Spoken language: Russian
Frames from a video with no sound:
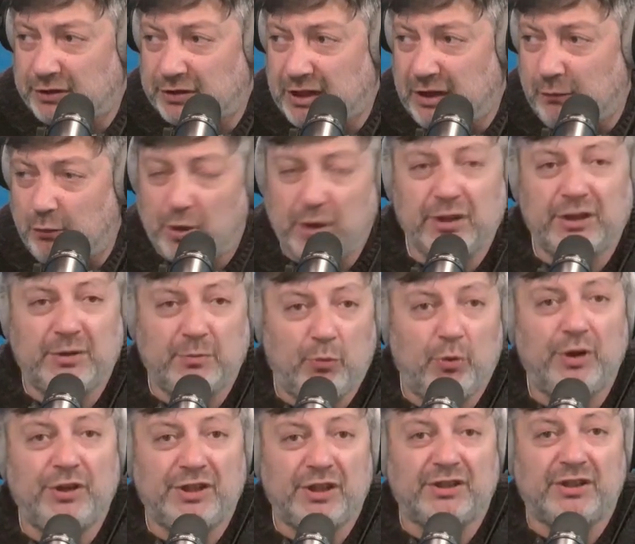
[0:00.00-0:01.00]
разговора, ни тем
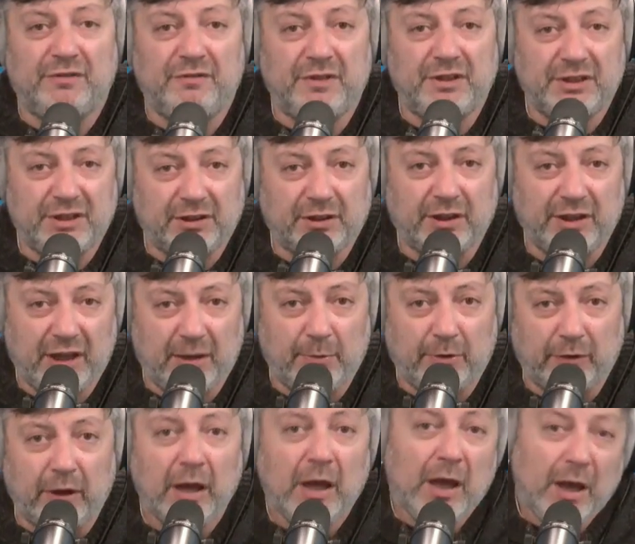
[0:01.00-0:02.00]
более, естественно, визита не
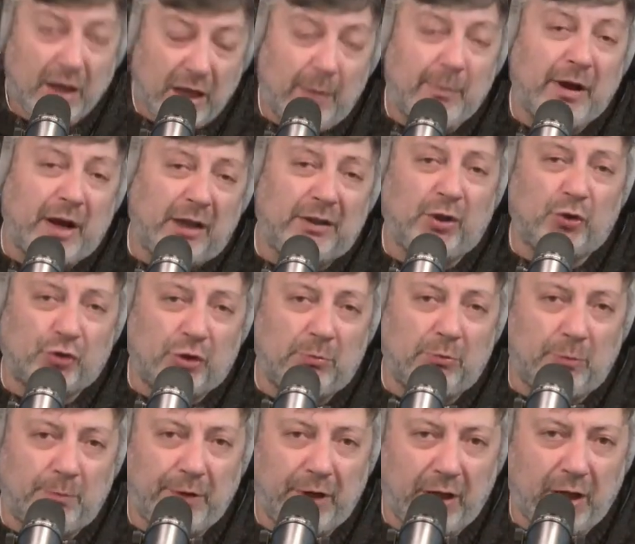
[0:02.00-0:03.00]
было. И я бы хотел, чтобы
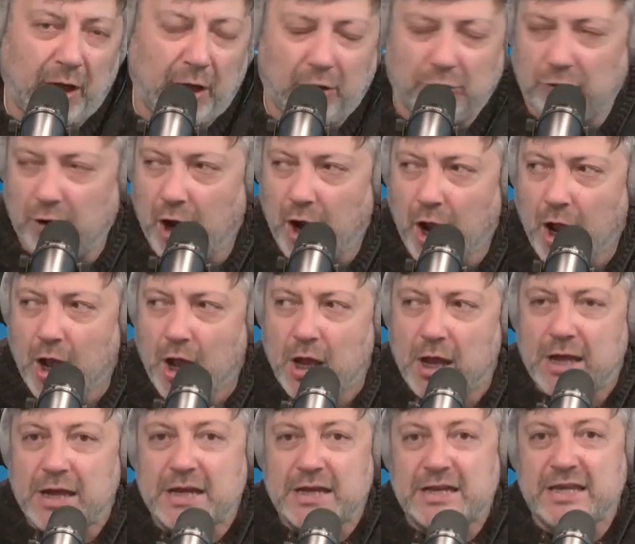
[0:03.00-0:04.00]
он приехал.
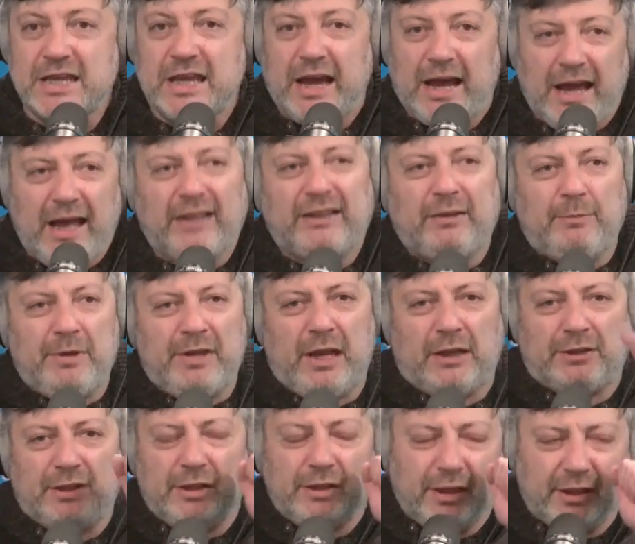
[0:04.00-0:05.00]
И это меня
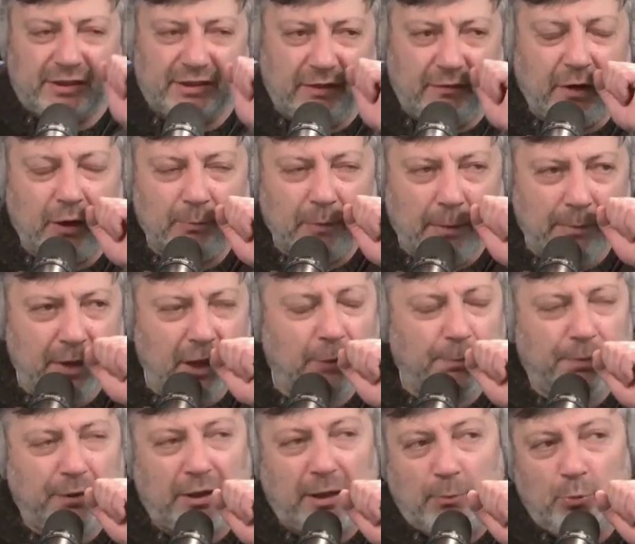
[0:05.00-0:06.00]
заинтересовал момент,
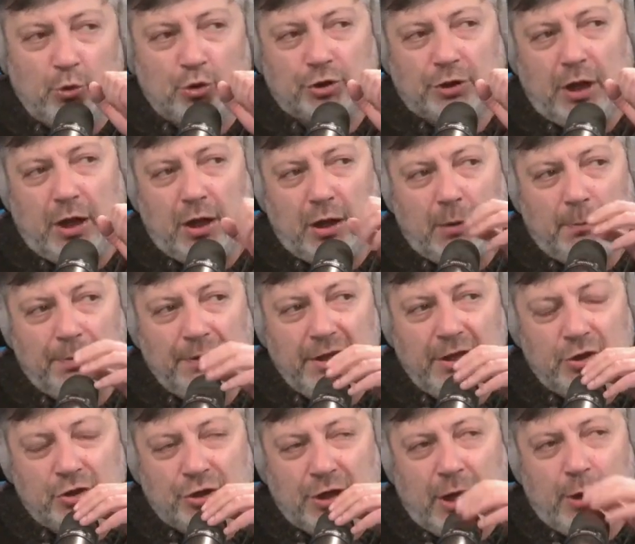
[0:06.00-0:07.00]
потому что
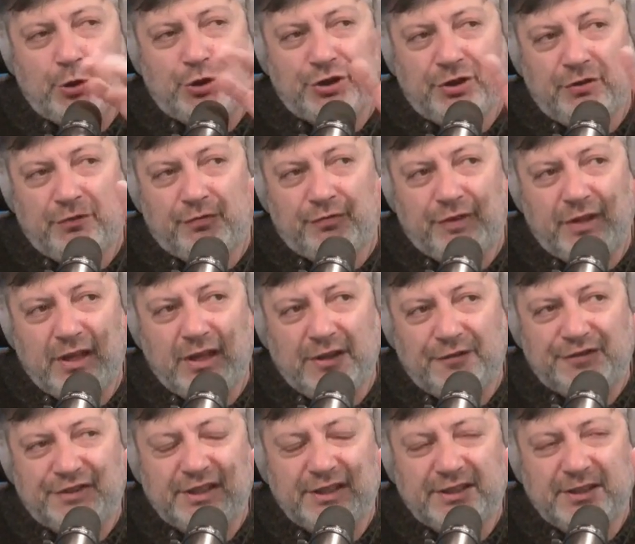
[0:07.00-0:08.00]
приезжающий в
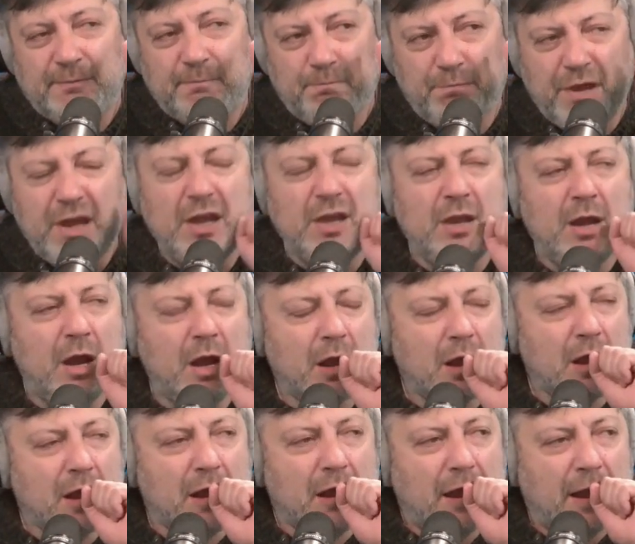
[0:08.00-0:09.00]
Киев Си Цзиньпинь,
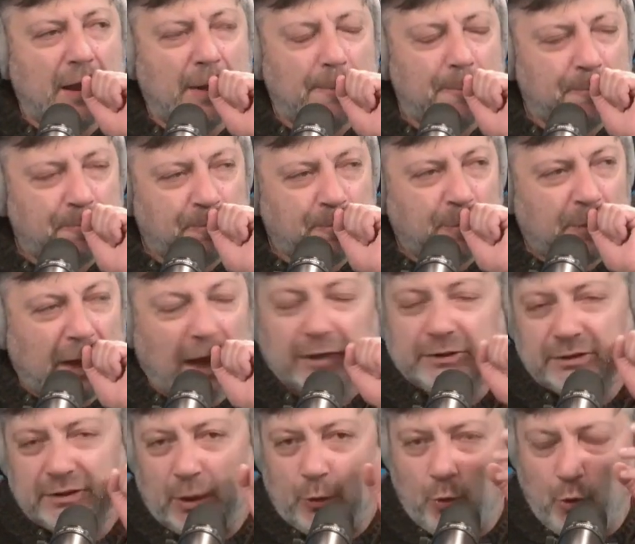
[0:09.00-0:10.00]

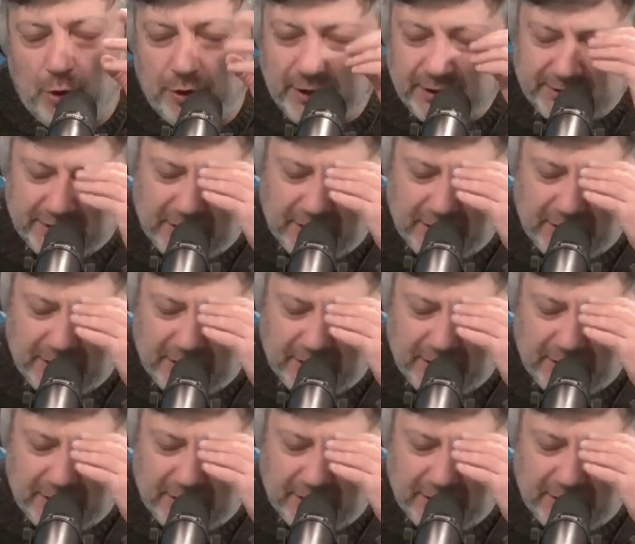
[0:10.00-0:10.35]
это такое, на